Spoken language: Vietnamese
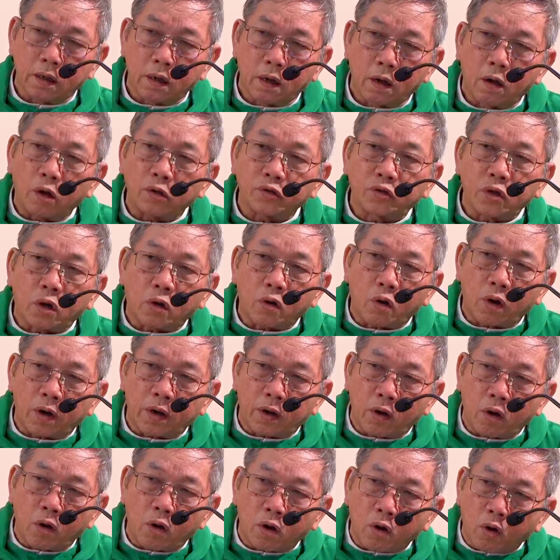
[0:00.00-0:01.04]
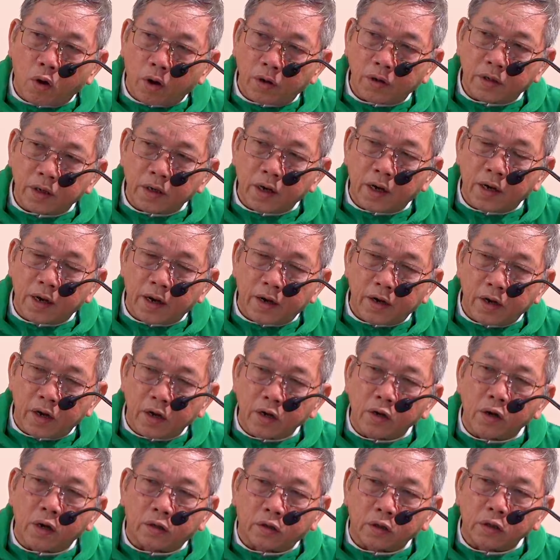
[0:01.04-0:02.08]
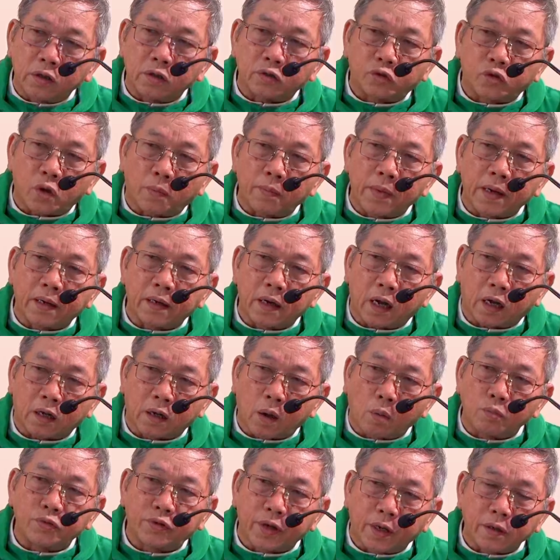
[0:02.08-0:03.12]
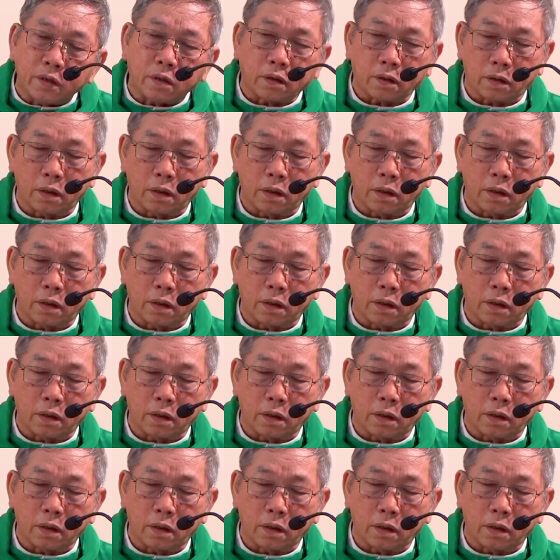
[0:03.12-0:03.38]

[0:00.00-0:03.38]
Họ cho gọi là họ gọi những người là những người tự cho mình là công chính.